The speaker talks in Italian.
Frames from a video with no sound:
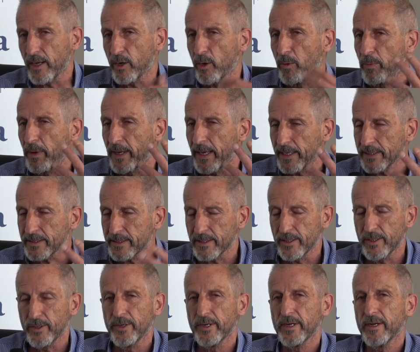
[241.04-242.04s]
le
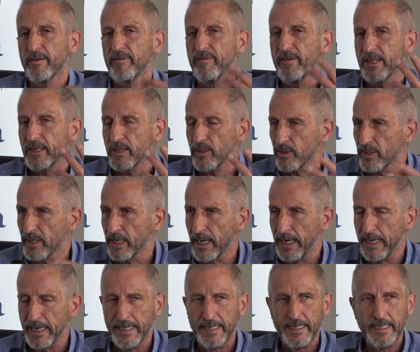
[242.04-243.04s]
complicazioni, il fatto
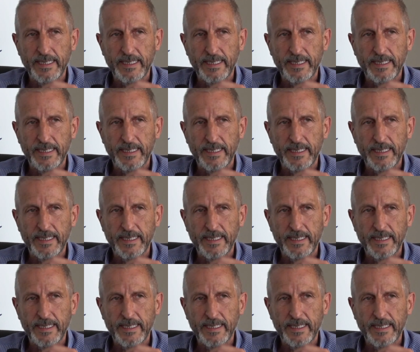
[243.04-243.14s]
del,